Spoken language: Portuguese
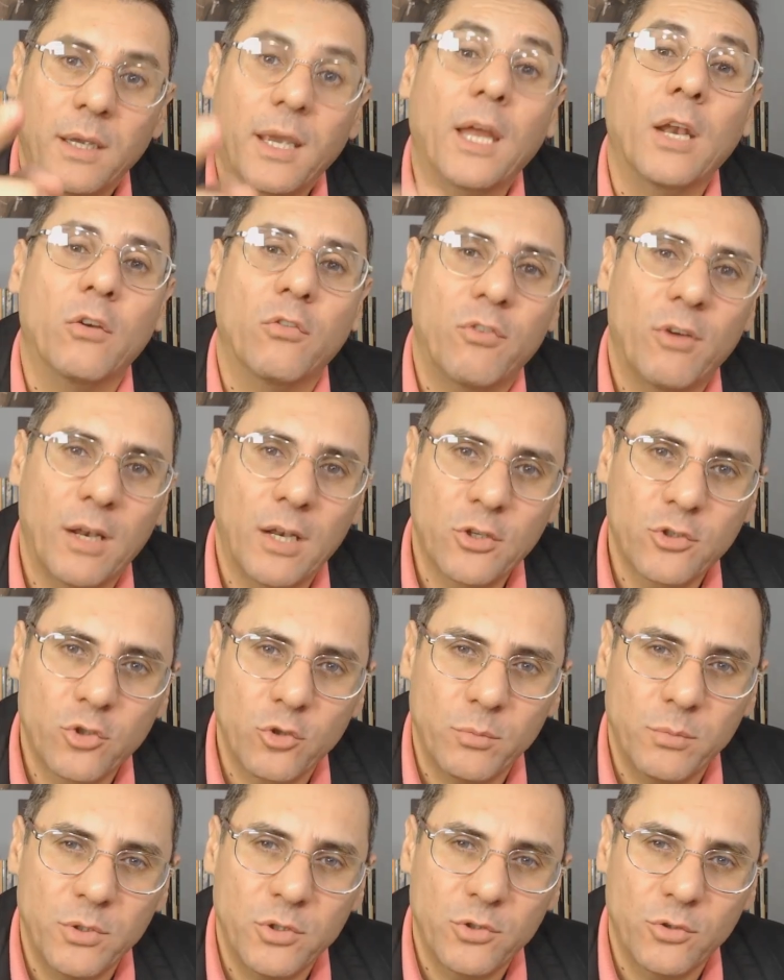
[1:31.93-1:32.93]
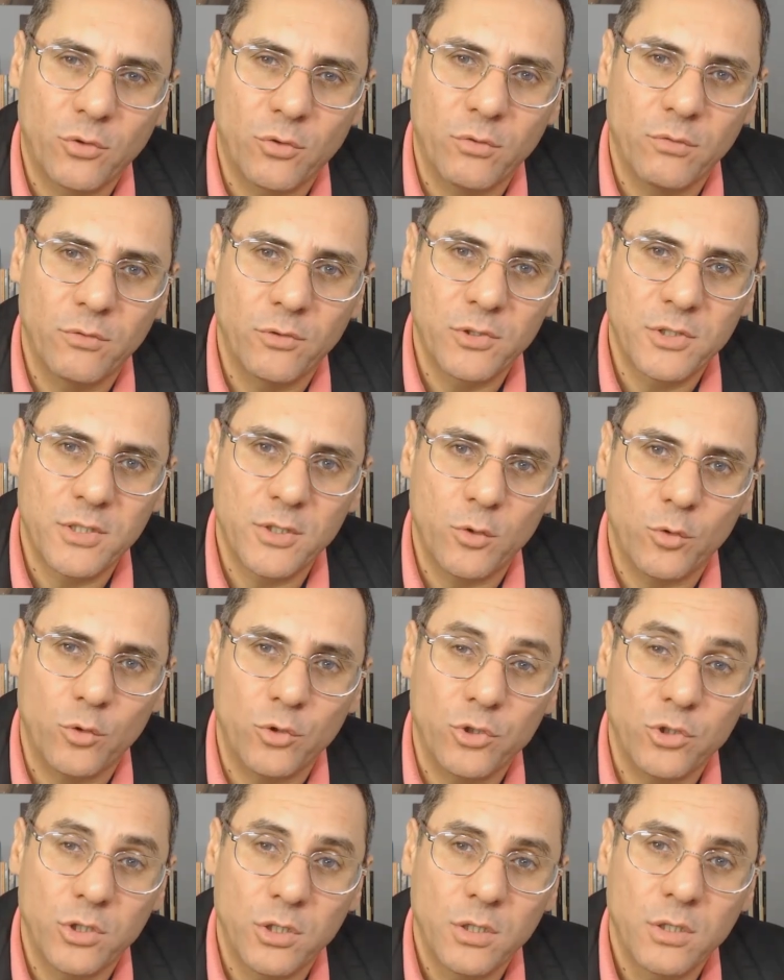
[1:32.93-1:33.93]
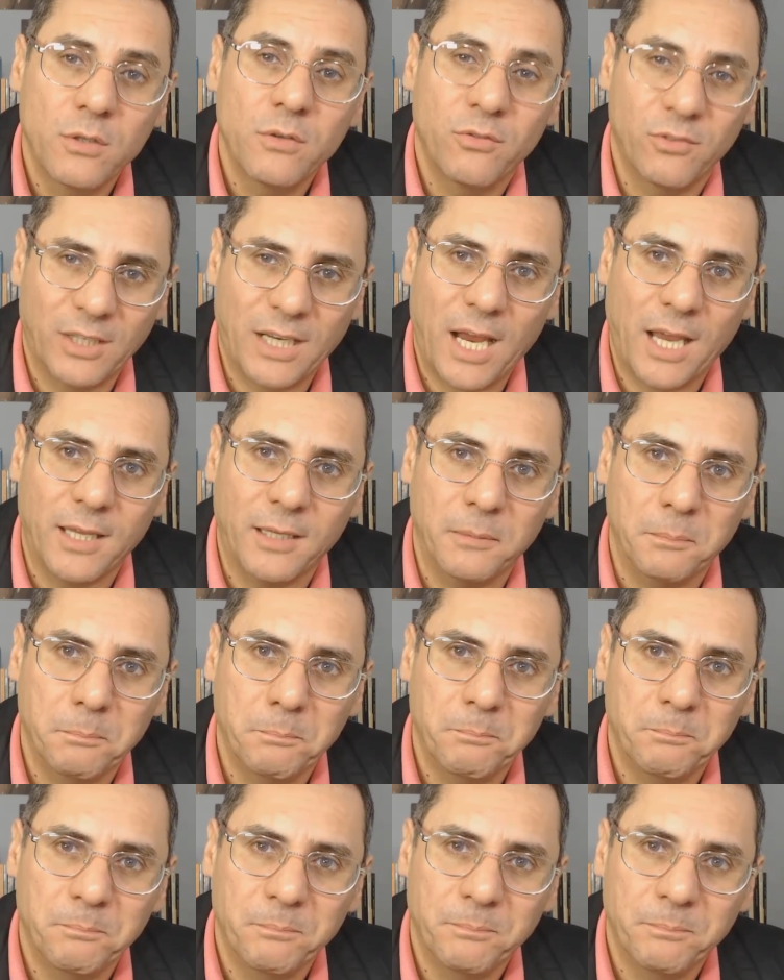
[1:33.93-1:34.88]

Quero falar sobre isso com você hoje. Fica aí.